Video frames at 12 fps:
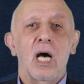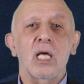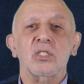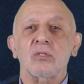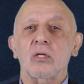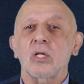
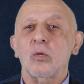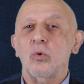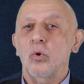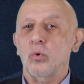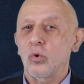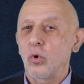أسقطت
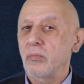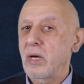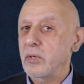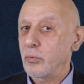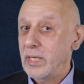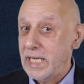الحكومة
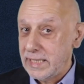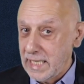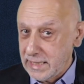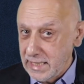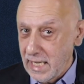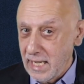
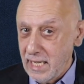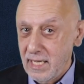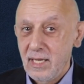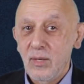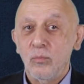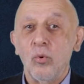بولادتها
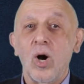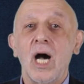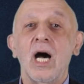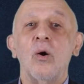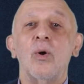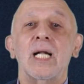
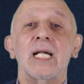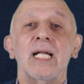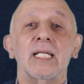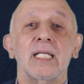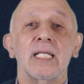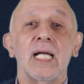محاولة
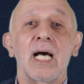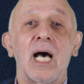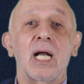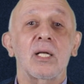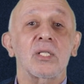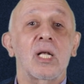الاعتداء
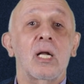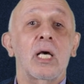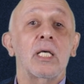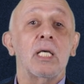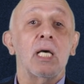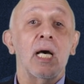على
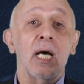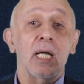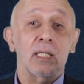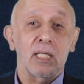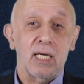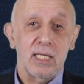
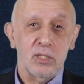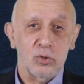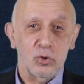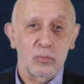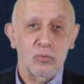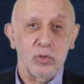صلاحيات رئيس
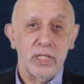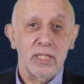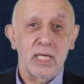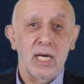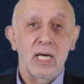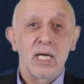
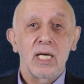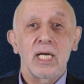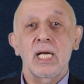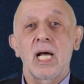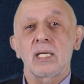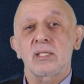الجمهورية
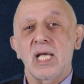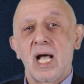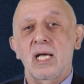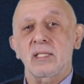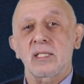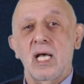إلى أن
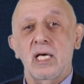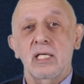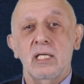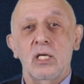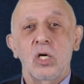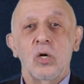صح
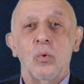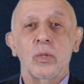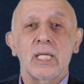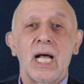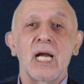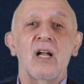الصحيح
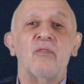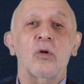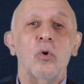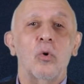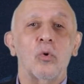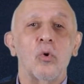وتألفت
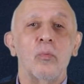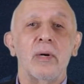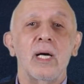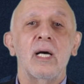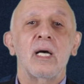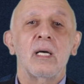
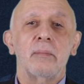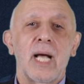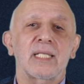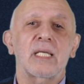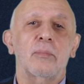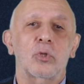الحكومة
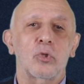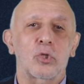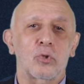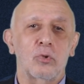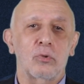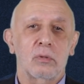بحسب
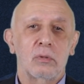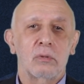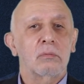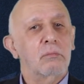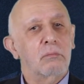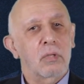الدستور
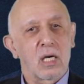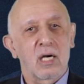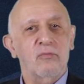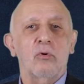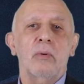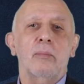
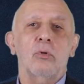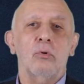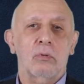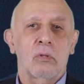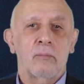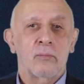برافو مبروك